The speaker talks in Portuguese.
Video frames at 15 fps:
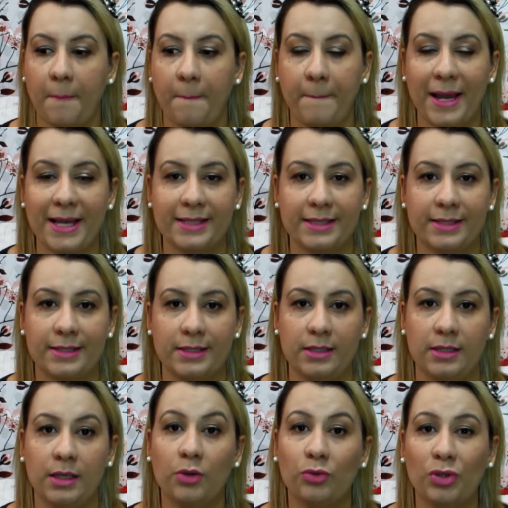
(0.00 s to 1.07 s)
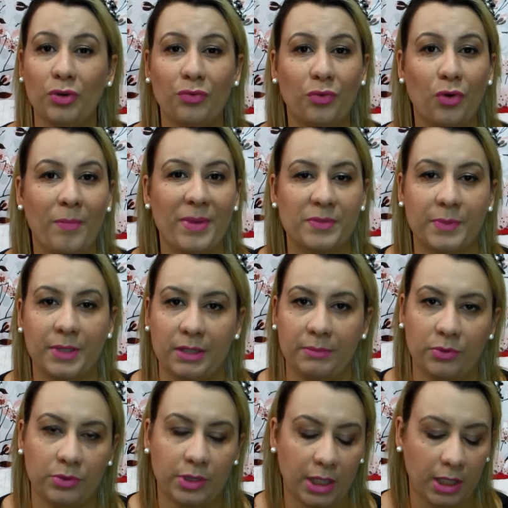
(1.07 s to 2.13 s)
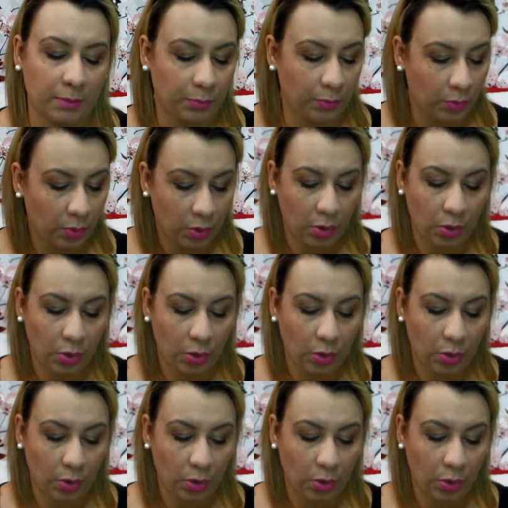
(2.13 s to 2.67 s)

Mas assim, eu não vou mais perder meu tempo